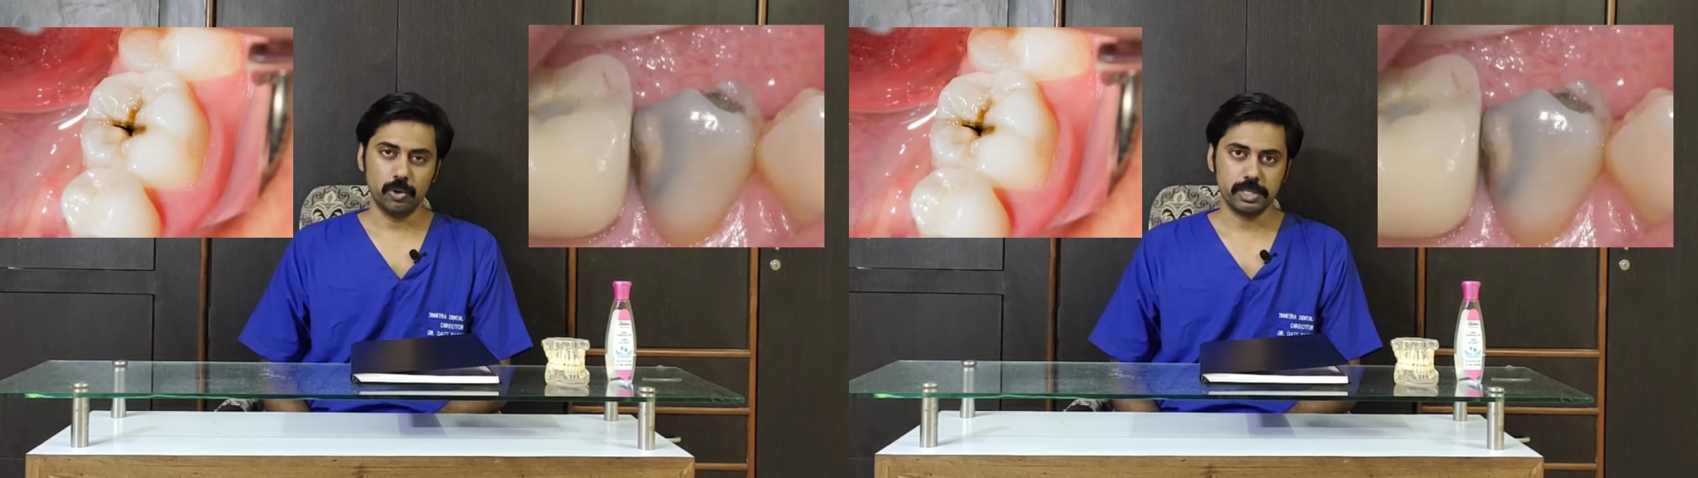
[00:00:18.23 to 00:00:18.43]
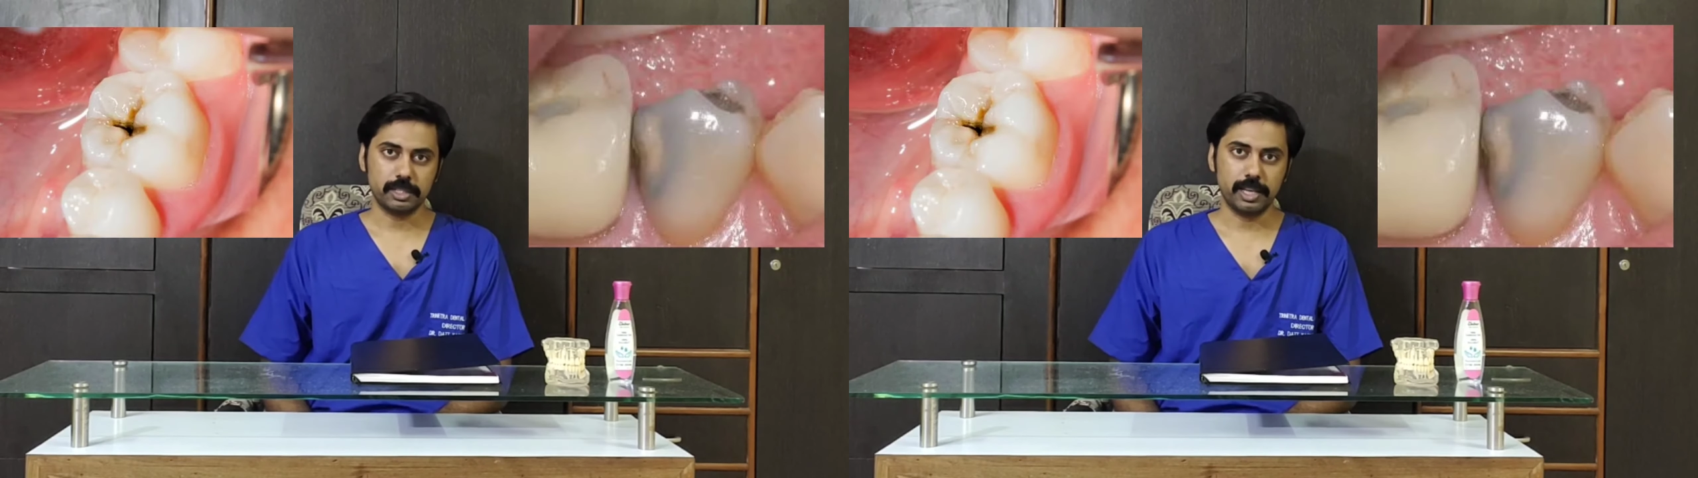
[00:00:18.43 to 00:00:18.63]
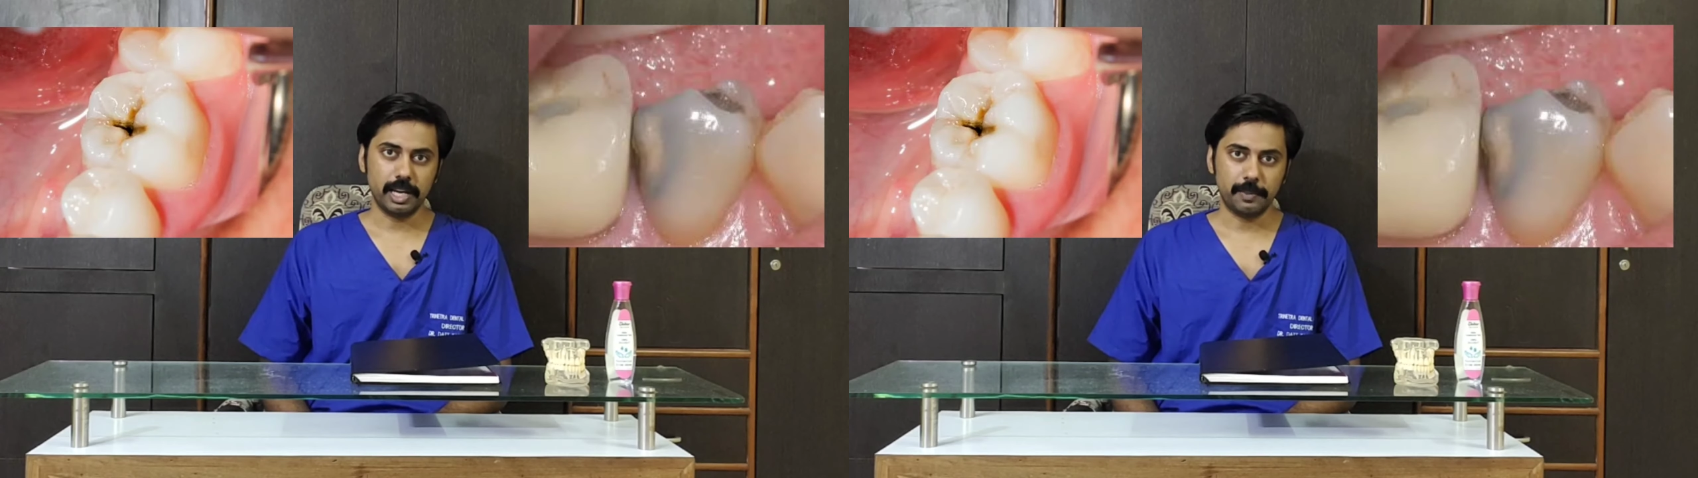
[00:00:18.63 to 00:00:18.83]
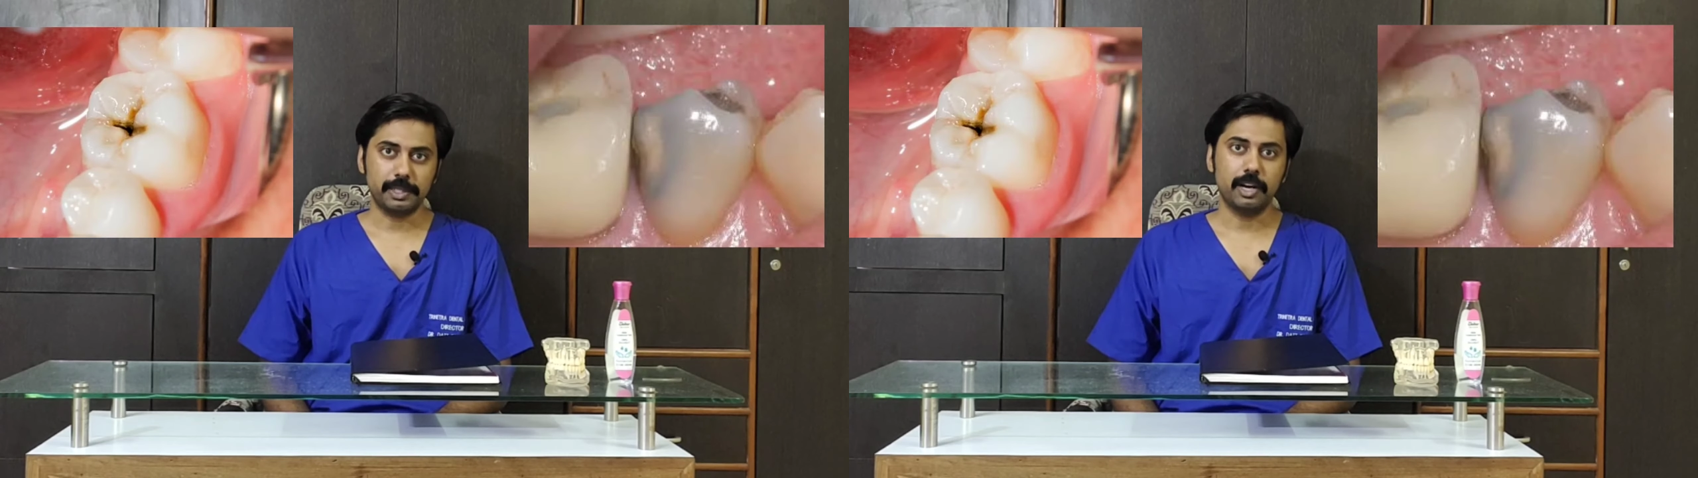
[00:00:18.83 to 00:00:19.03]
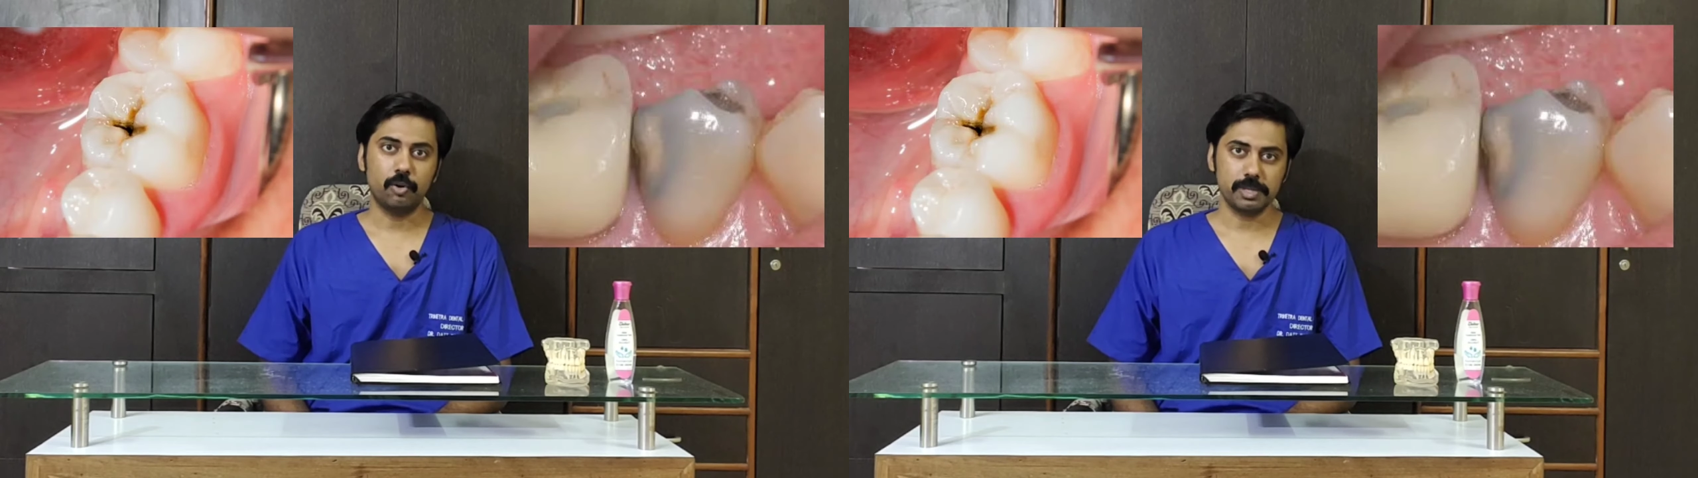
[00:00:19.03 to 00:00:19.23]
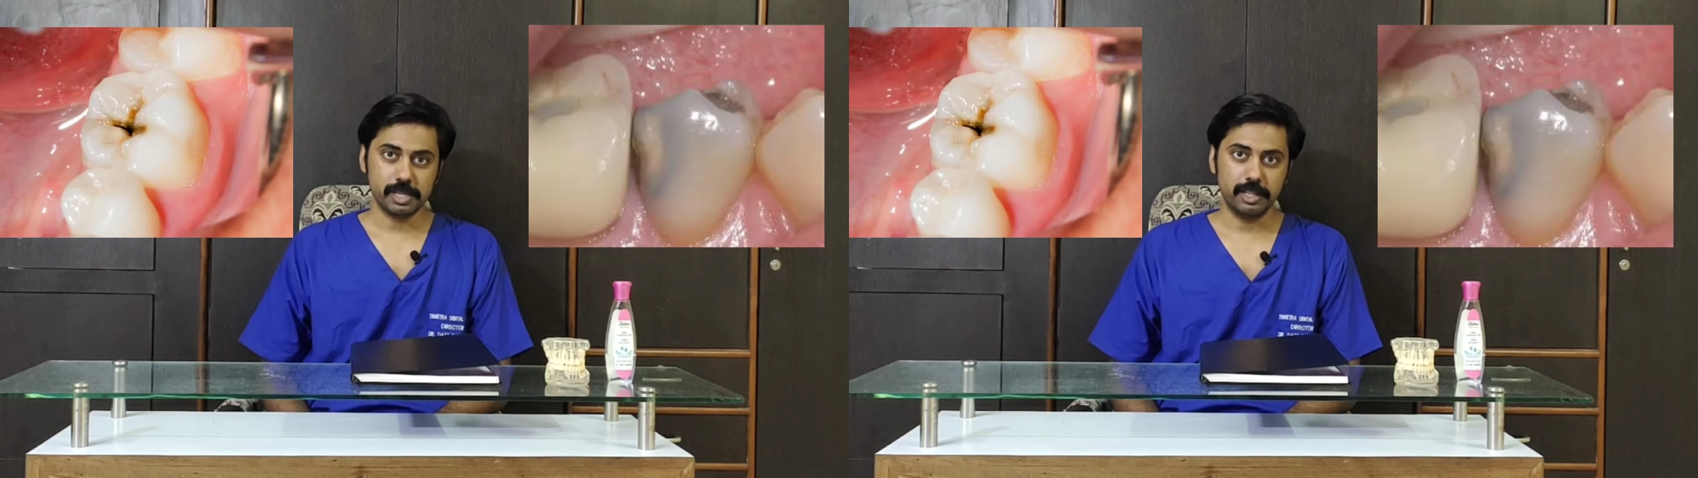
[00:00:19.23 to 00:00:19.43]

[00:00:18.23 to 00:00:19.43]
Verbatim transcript: हो सकता है आपके दाढ़ों में